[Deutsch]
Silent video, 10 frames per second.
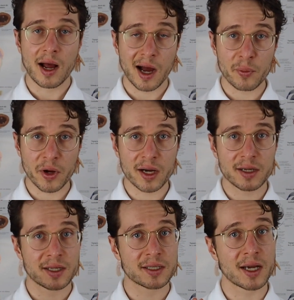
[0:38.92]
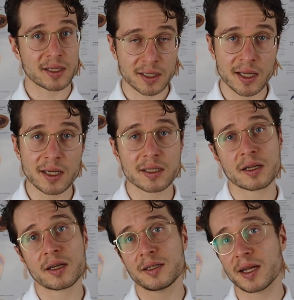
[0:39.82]
aber das heißt
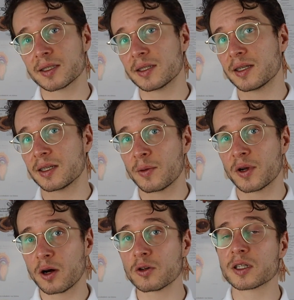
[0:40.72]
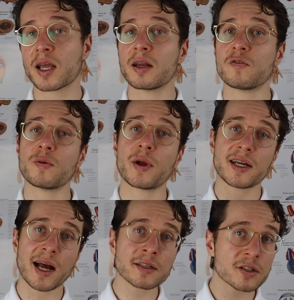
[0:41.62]
nicht, dass sie sich damit auskennen, wie
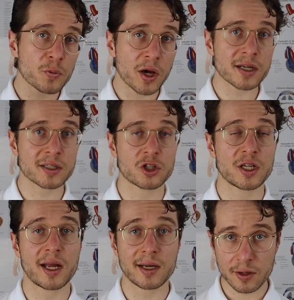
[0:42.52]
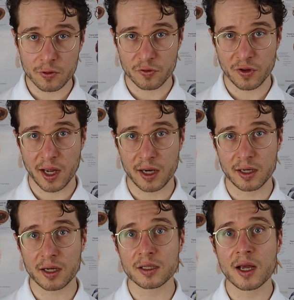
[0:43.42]
man ganz praktisch die Ernährung
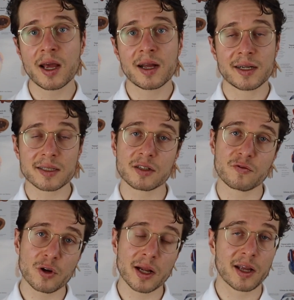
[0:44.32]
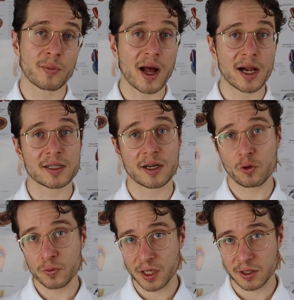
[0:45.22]
verändert, dass es wirklich im
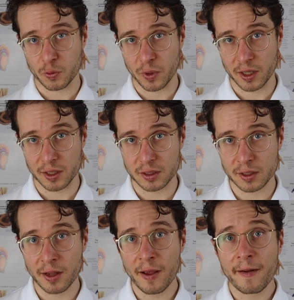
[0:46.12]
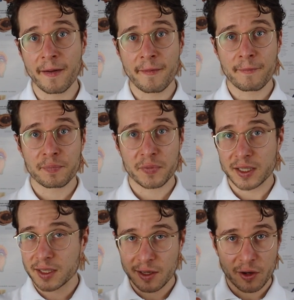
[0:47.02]
Alltag umsetzbar ist.
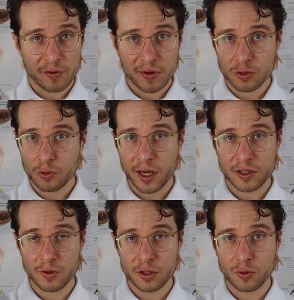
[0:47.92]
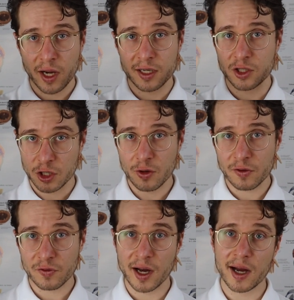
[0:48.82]
Das ist ja auch einfach so, als würdest du einen
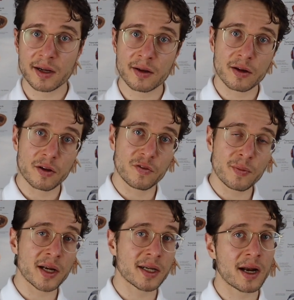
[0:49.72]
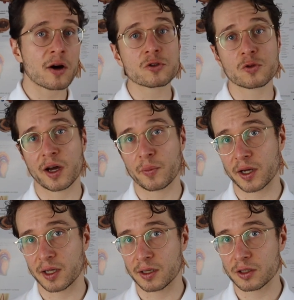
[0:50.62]
Ingenieur fragen, wie man dein Auto
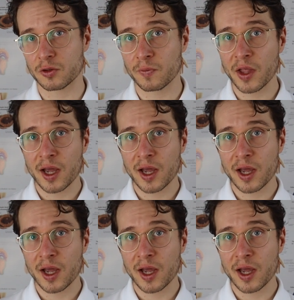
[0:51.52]
repariert